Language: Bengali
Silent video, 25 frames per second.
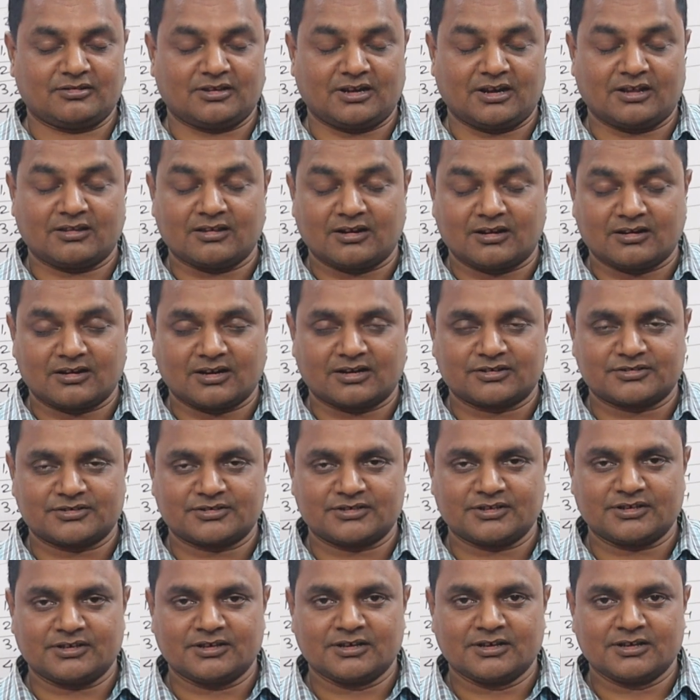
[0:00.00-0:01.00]
যে রেজাল্ট
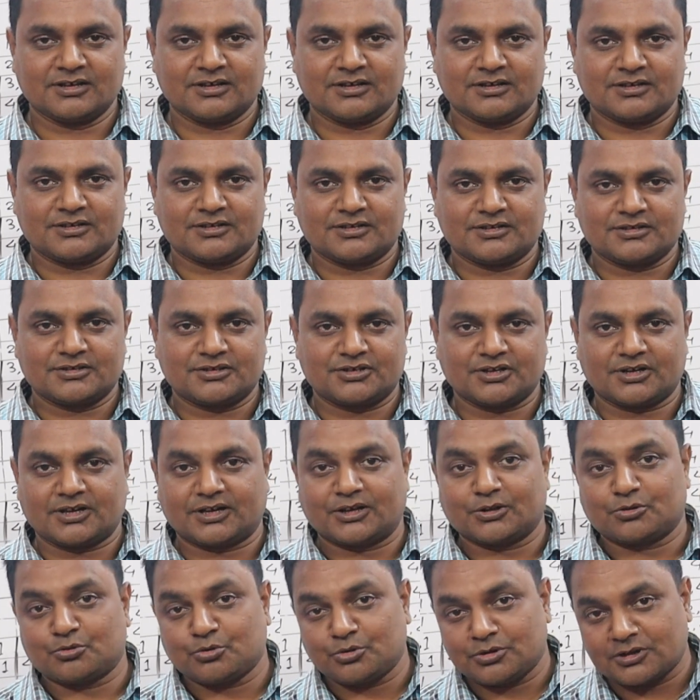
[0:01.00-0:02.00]
আসছে
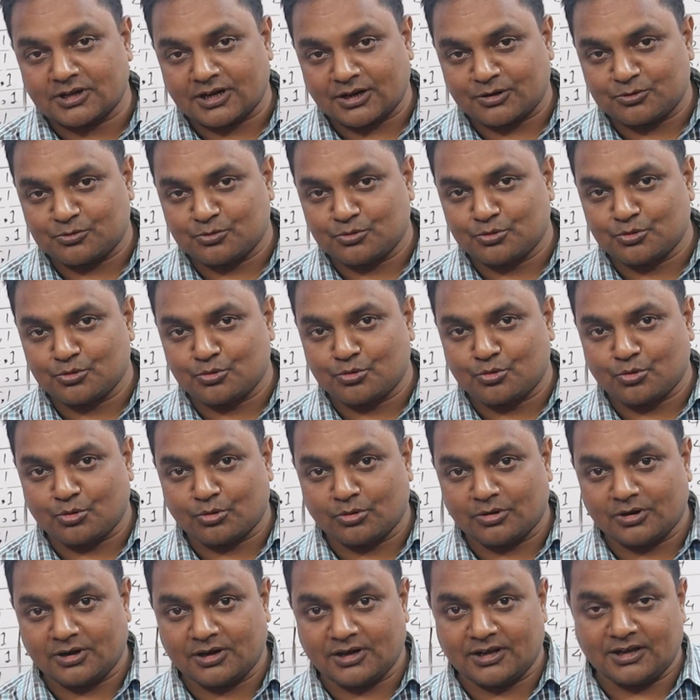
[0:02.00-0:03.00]
সেটাকে দুই দ্বারা গুণ
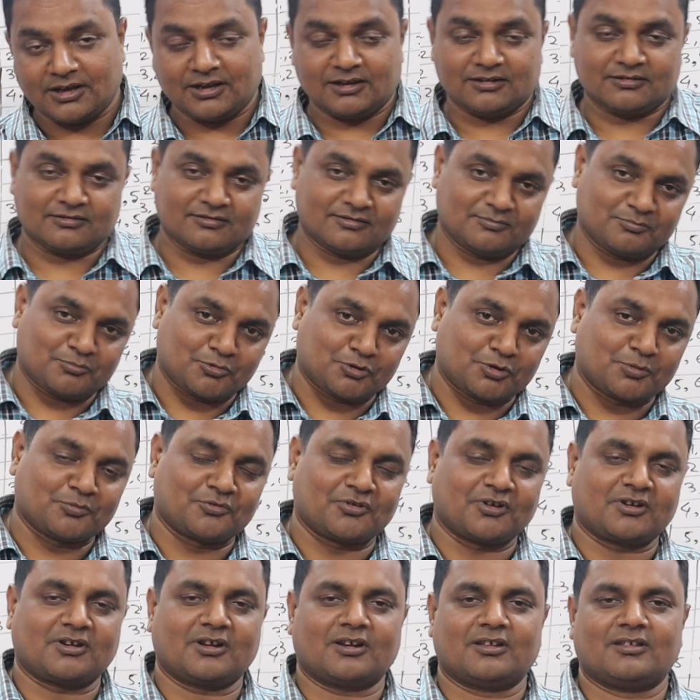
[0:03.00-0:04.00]
করলে প্রথম
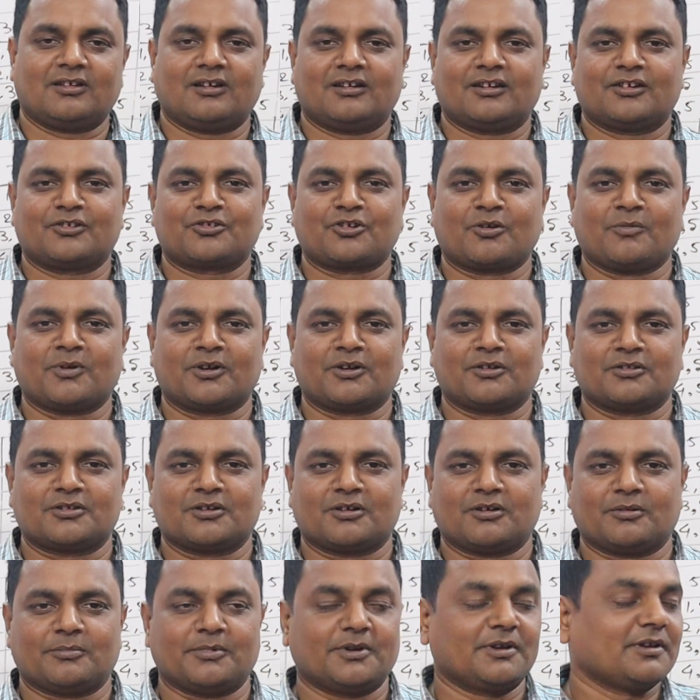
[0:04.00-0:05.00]
সক্কার রেজাল্টের সমান হতে
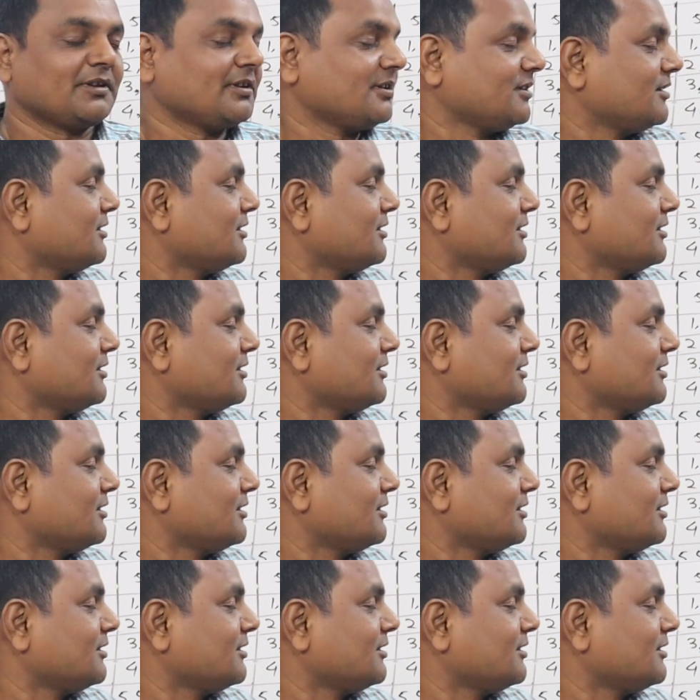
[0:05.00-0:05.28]
হবে